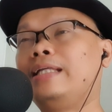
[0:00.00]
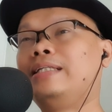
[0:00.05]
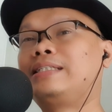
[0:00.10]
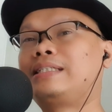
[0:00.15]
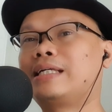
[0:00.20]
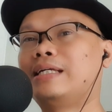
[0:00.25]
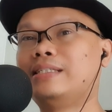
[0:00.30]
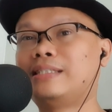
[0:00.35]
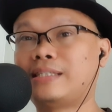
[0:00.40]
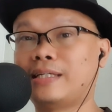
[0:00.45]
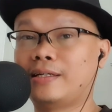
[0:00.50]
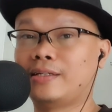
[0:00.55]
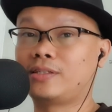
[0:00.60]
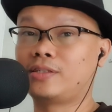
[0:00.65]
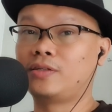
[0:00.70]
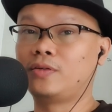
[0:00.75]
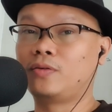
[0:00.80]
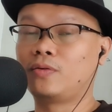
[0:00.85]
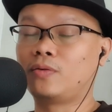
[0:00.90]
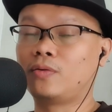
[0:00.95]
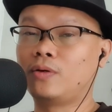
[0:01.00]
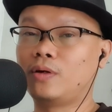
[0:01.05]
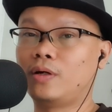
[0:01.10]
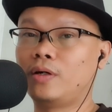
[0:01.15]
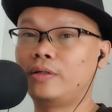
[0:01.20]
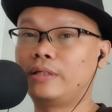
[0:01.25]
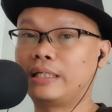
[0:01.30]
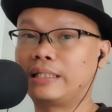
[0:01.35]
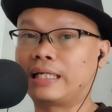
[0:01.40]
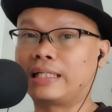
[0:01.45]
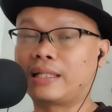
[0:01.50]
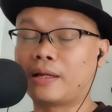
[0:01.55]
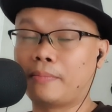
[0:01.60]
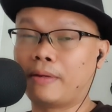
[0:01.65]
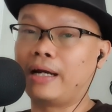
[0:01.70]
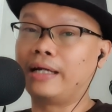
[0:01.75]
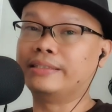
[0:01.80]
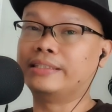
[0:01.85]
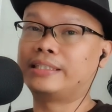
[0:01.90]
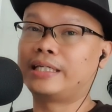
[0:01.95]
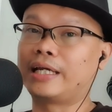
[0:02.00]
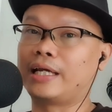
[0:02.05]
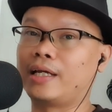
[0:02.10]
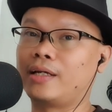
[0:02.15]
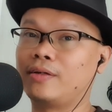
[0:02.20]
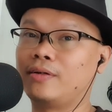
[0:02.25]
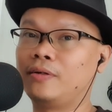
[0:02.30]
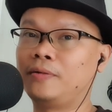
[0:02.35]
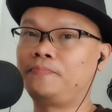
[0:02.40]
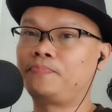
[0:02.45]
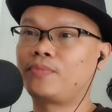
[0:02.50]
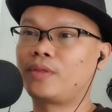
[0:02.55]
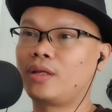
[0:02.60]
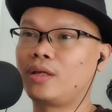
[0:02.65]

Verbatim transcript: instances yung uh, natatamaan siya eh, no?